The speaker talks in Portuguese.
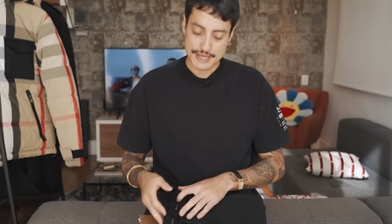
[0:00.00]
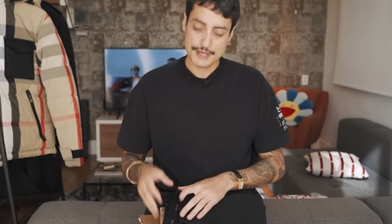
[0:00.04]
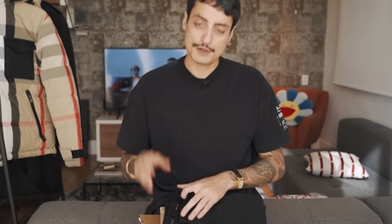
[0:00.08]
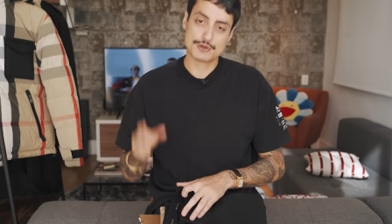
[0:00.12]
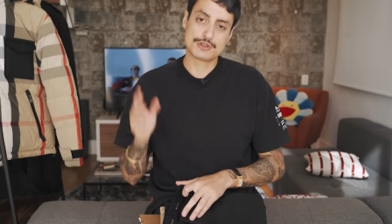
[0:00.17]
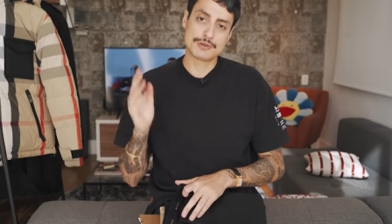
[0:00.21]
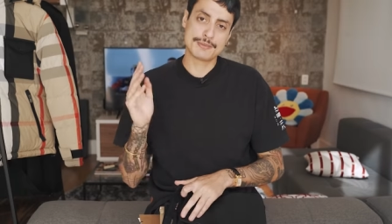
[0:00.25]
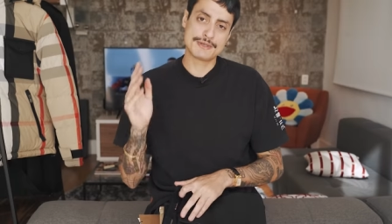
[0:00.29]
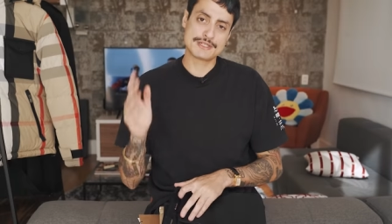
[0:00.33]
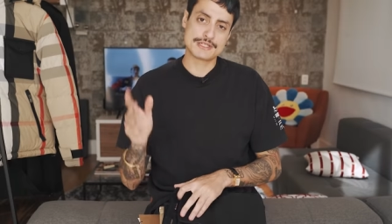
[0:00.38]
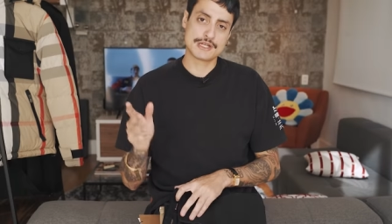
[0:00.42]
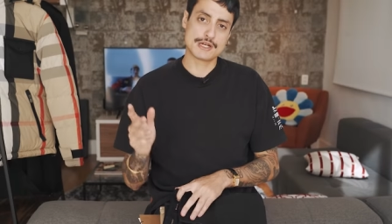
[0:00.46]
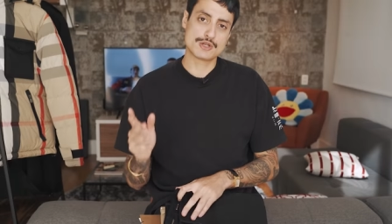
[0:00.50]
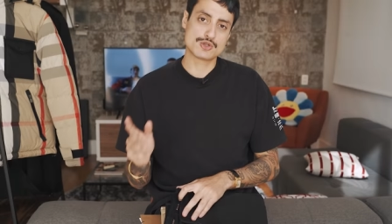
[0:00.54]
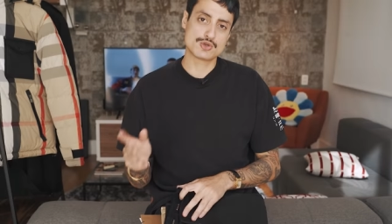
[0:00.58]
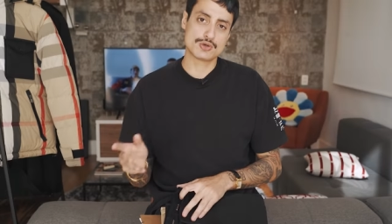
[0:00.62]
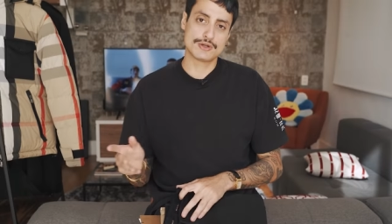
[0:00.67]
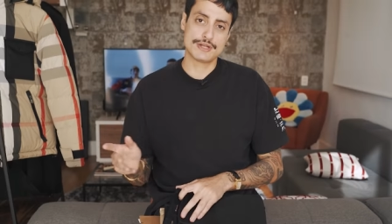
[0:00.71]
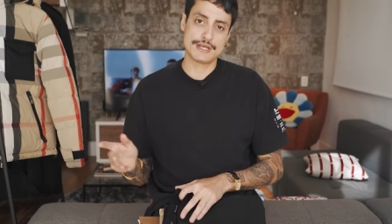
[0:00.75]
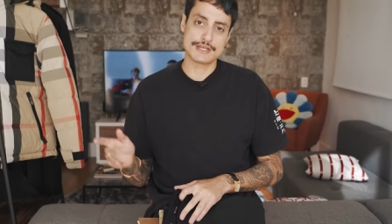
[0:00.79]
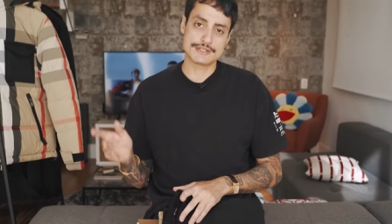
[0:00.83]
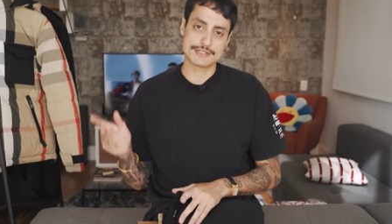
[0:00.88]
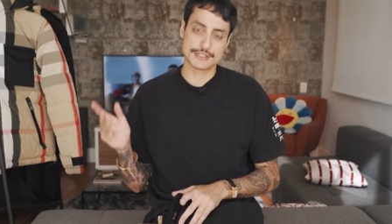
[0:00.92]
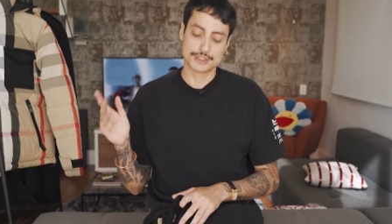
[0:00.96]
Eu também
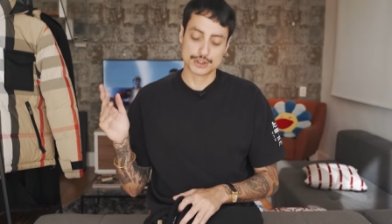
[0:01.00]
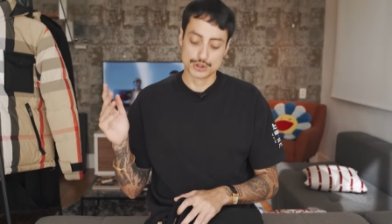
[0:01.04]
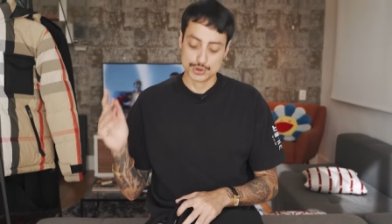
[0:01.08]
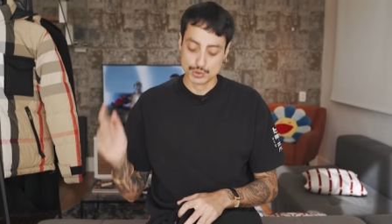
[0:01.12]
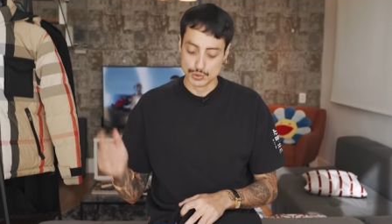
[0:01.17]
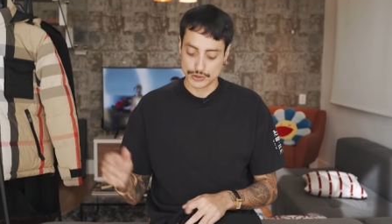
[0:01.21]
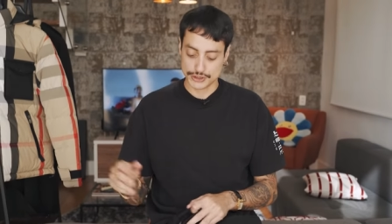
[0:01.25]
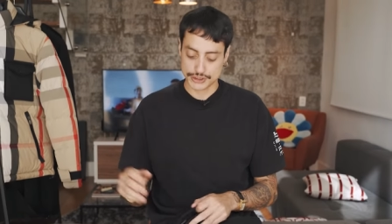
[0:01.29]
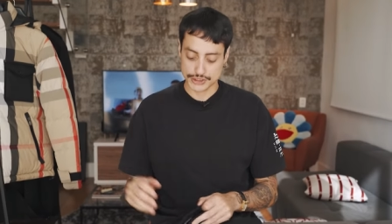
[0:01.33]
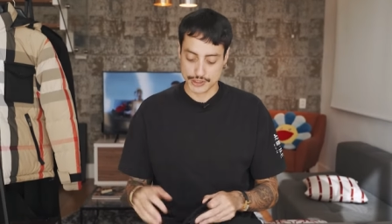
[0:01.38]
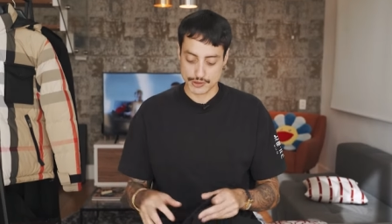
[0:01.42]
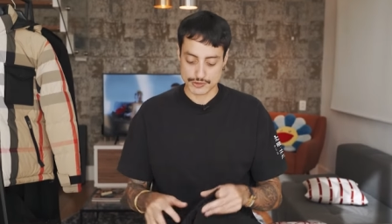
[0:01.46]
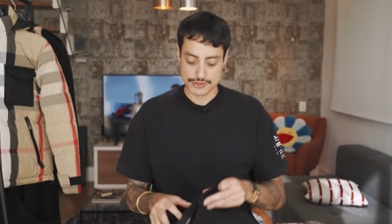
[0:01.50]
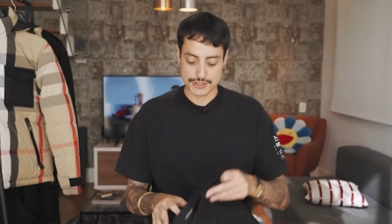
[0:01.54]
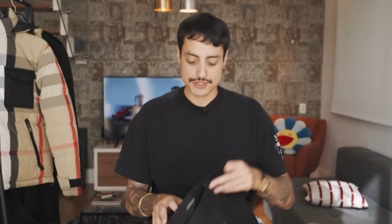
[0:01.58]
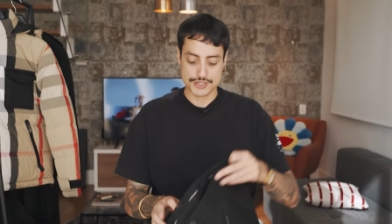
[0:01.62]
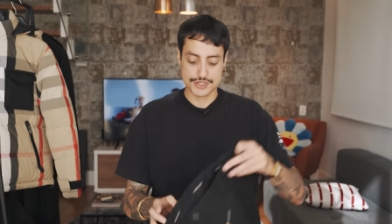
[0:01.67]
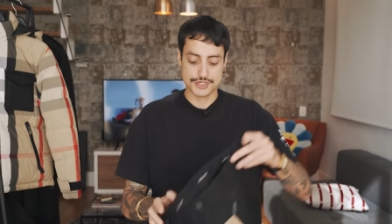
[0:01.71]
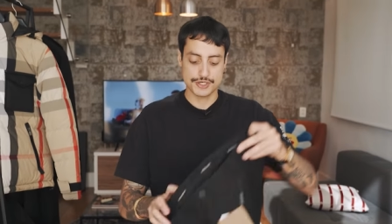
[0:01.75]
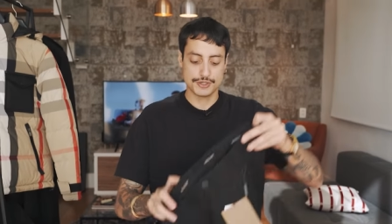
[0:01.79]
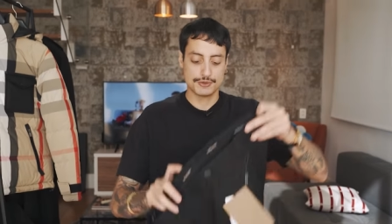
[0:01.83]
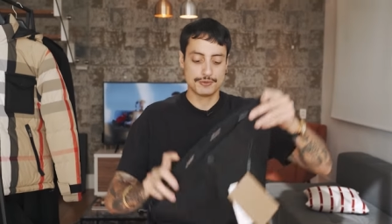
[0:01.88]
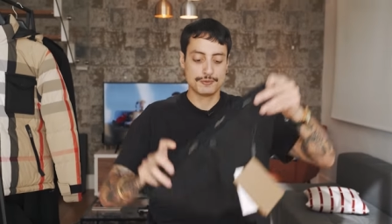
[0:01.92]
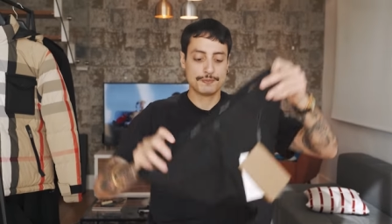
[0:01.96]
selecionei essas duas calças
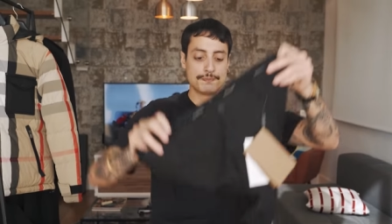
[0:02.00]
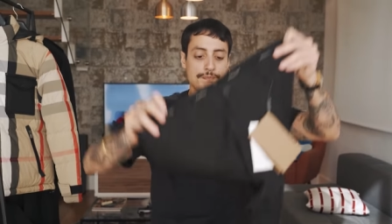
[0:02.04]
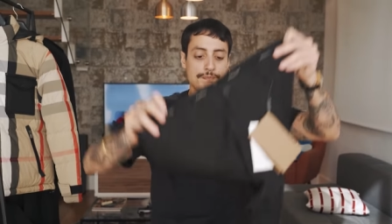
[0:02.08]
chino,